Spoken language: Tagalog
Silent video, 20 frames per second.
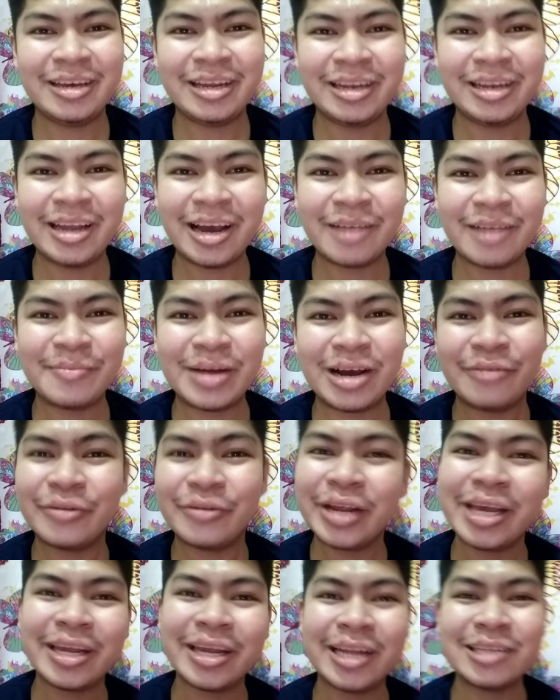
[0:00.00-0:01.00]
ng mga
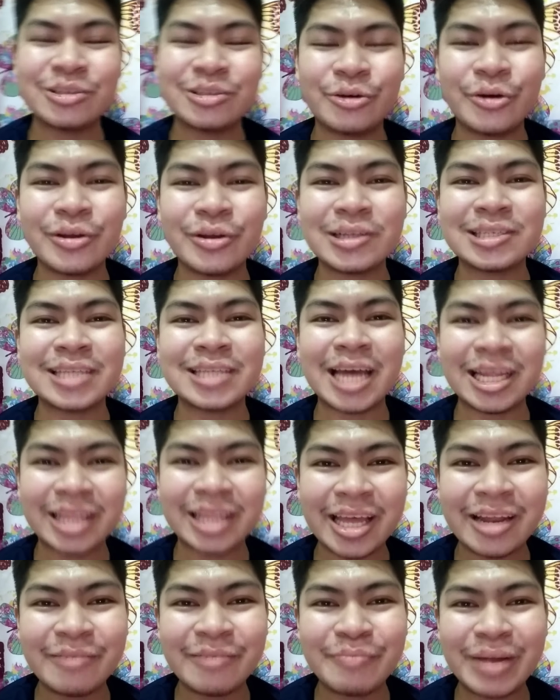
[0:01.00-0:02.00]
fragrance oils
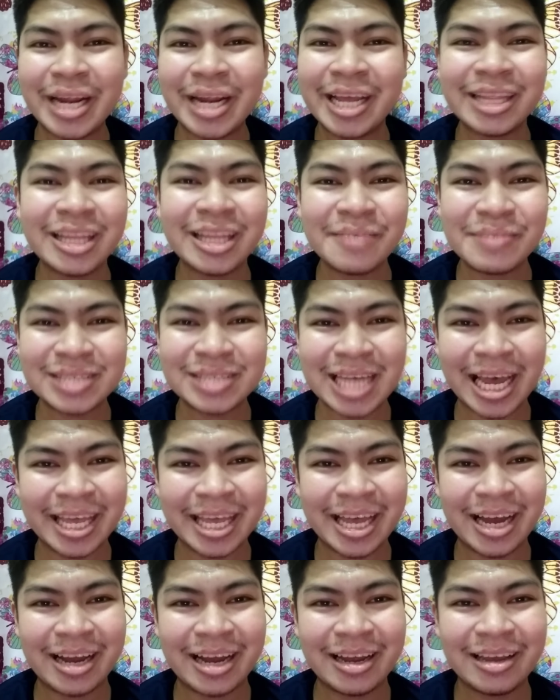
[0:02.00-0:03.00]
natin para hindi
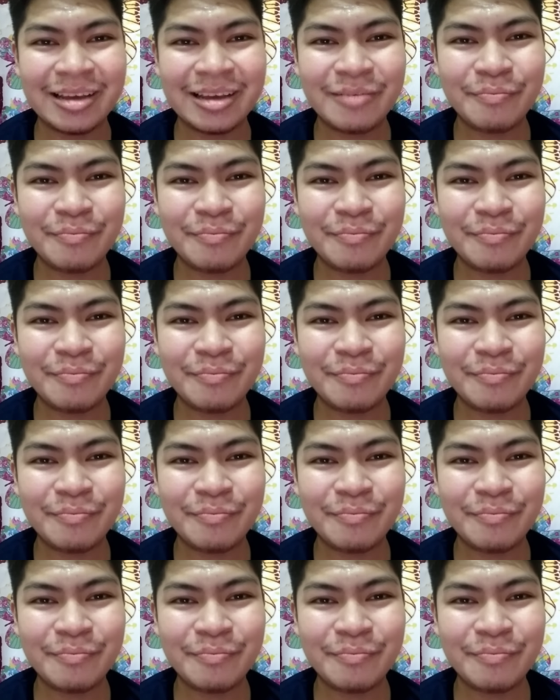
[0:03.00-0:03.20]
masayang.